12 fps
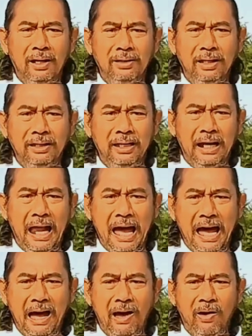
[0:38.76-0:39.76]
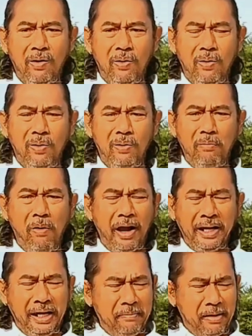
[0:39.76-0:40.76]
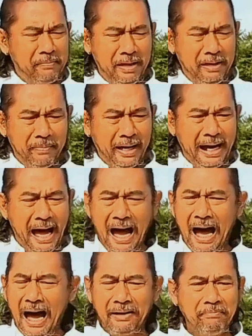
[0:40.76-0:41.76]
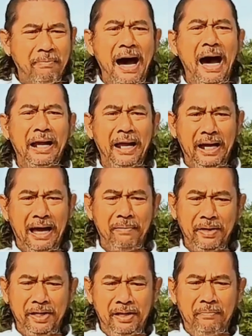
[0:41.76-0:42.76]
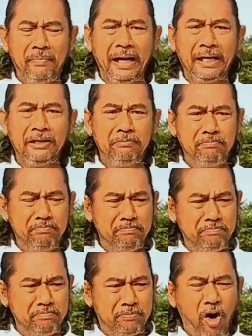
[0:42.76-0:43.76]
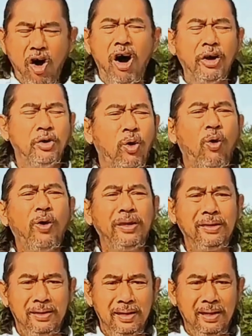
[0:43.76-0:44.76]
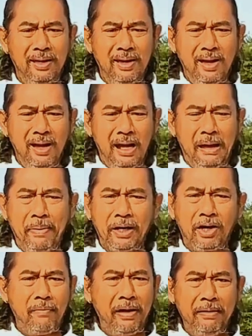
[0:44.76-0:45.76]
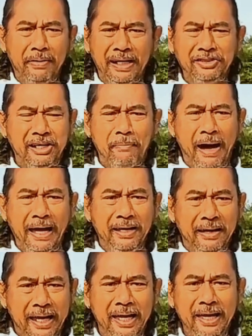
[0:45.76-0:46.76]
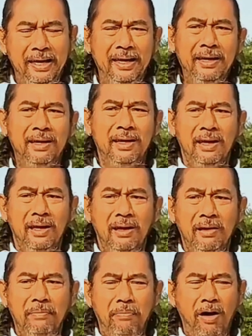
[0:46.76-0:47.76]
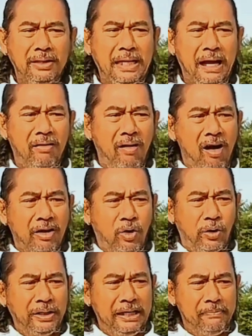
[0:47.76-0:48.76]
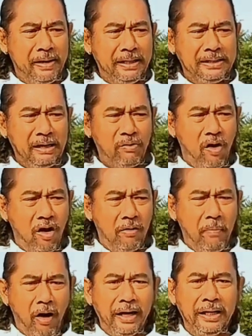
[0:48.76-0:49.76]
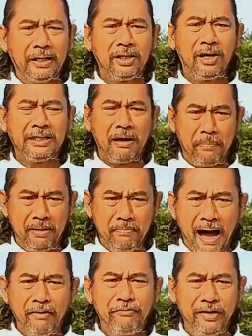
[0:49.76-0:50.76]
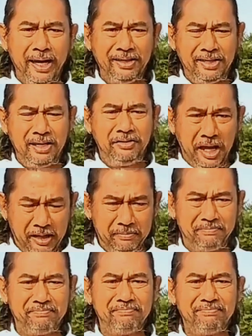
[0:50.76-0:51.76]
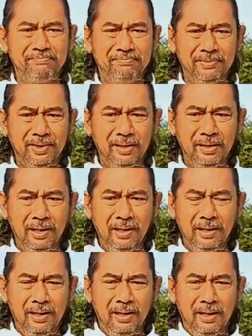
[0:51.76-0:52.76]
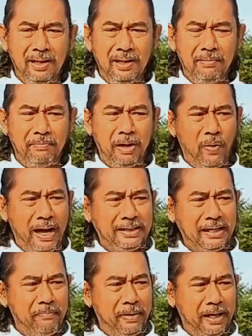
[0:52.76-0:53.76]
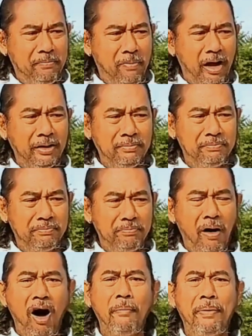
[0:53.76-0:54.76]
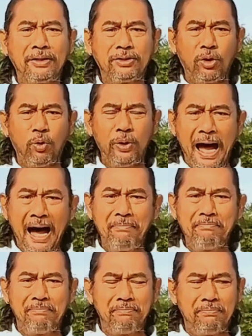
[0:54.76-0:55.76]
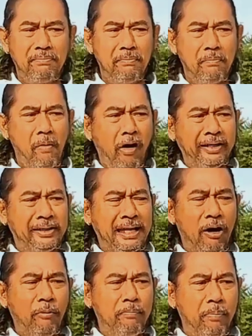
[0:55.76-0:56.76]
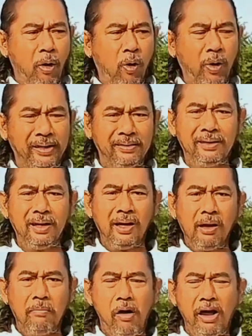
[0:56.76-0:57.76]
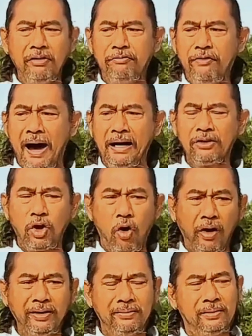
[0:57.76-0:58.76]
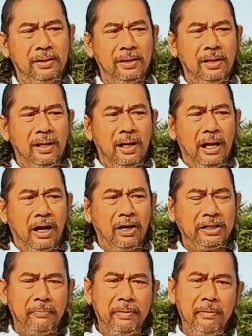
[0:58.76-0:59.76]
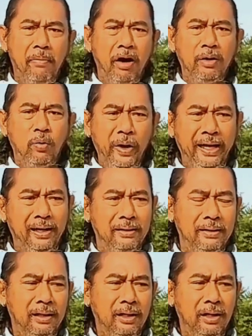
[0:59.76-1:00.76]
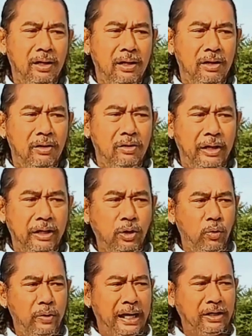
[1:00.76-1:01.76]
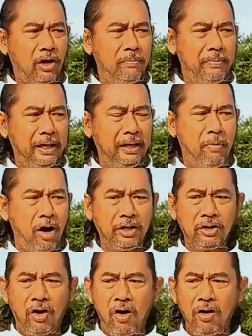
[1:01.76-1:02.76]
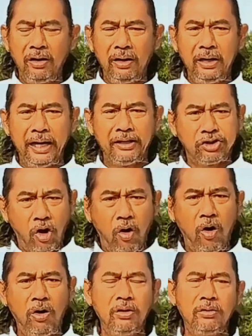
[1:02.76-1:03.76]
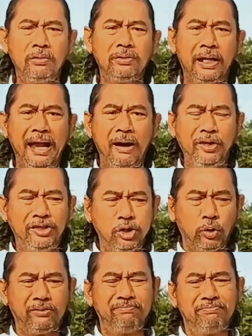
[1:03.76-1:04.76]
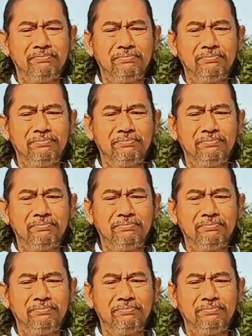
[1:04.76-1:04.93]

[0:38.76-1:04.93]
จริงๆแล้วบ่อนนี่มันมีมานานมากแล้วนะครับในสมัยก่อนนูน้นแล้วมันก็ไม่เหมือนสมัยนี้ เพราะแต่ก่อนคนที่เป็นเจ้าของบ่อน ก็จะเป็นมาเฟียจริงๆ ไม่ว่าจะเป็นบ่อนปอประตูน้ำบ่อนเตาปูนบอลฟังทนแล้วก็จะมีบอลวิ่ง ในคนั้นก็มีบอลของเฮียโสธนาวิสุทธ์